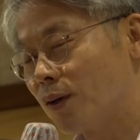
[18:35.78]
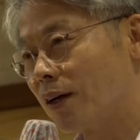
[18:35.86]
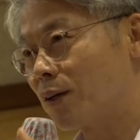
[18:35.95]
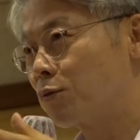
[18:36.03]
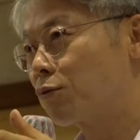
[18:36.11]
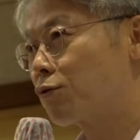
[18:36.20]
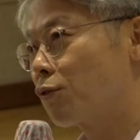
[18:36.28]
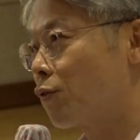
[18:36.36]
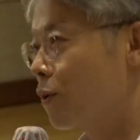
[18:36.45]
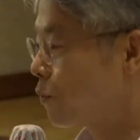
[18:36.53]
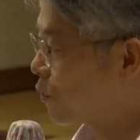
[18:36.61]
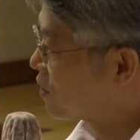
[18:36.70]
아니 국정도
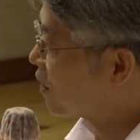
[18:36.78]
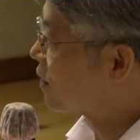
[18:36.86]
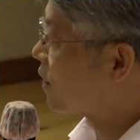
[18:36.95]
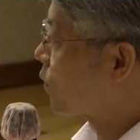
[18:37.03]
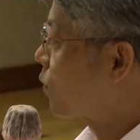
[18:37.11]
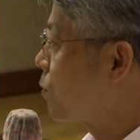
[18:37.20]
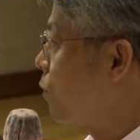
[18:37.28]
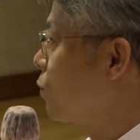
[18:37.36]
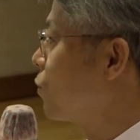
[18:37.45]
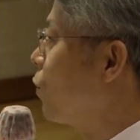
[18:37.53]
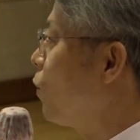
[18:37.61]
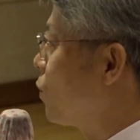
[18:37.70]
해보고 지자체장도
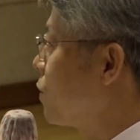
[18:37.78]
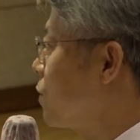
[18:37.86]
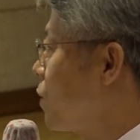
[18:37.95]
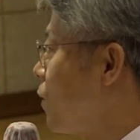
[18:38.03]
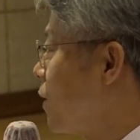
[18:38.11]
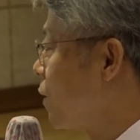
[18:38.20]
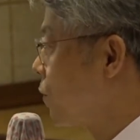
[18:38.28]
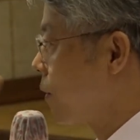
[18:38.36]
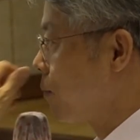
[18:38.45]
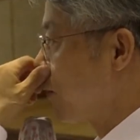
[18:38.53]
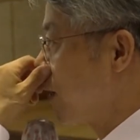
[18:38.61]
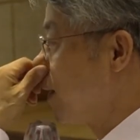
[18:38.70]
해보고 또 청와대 일도
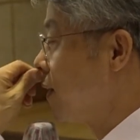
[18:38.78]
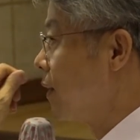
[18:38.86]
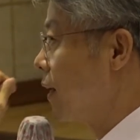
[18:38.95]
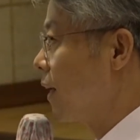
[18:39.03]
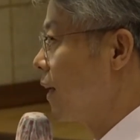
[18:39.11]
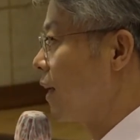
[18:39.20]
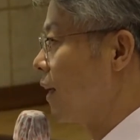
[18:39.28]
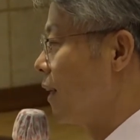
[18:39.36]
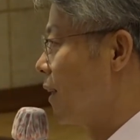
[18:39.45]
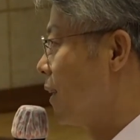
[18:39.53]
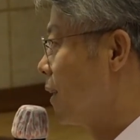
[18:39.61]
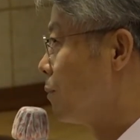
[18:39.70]
해보고
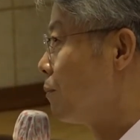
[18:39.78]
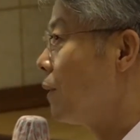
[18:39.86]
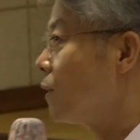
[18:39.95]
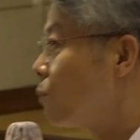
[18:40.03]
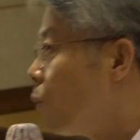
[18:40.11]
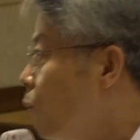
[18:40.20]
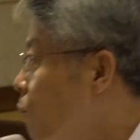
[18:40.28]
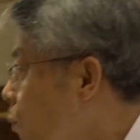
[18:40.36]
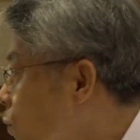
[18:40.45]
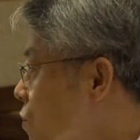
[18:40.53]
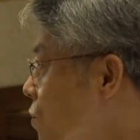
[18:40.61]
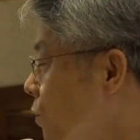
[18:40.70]
했는데 뻔히 보,
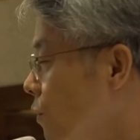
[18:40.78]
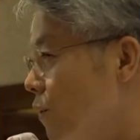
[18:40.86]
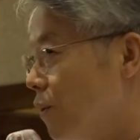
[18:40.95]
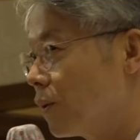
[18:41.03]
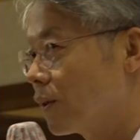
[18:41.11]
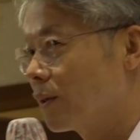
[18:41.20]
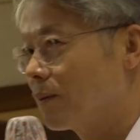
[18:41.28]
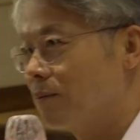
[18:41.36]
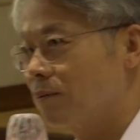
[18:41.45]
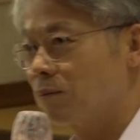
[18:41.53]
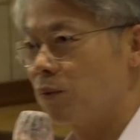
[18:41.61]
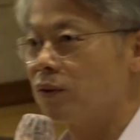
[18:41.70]
보이죠.
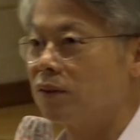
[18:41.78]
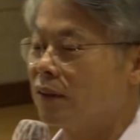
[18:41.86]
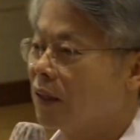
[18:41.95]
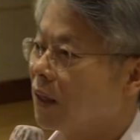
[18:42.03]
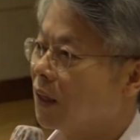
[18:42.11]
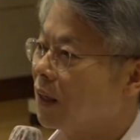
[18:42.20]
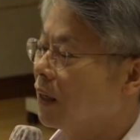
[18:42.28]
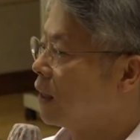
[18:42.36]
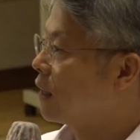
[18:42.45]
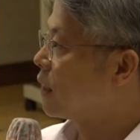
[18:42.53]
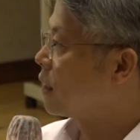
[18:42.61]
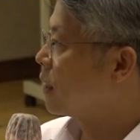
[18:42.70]
보이는데
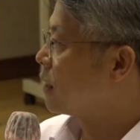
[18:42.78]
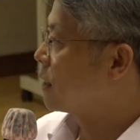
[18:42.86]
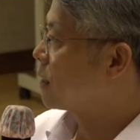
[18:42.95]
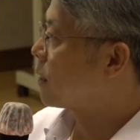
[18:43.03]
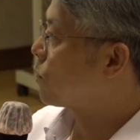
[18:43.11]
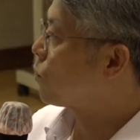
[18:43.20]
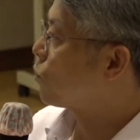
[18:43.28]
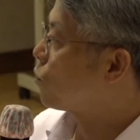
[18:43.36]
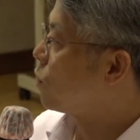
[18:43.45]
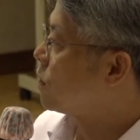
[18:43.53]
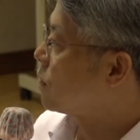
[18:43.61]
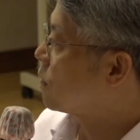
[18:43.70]
이게
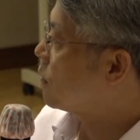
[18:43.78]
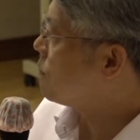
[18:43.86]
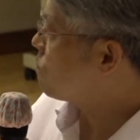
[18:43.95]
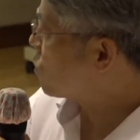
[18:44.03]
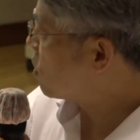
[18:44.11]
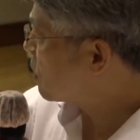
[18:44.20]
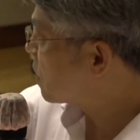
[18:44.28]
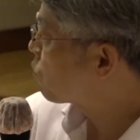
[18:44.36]
권력을 엄청